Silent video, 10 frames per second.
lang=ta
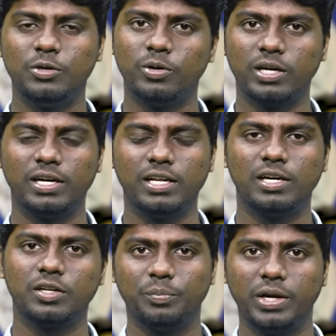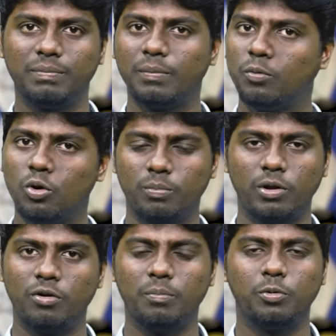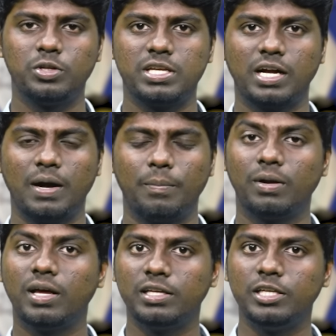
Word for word: இவங்க ரெண்டு நாட்டுக்கு முன்னாடி இப்போ போர் மறுபடியும் புரிஞ்சாங்க அப்படின்னா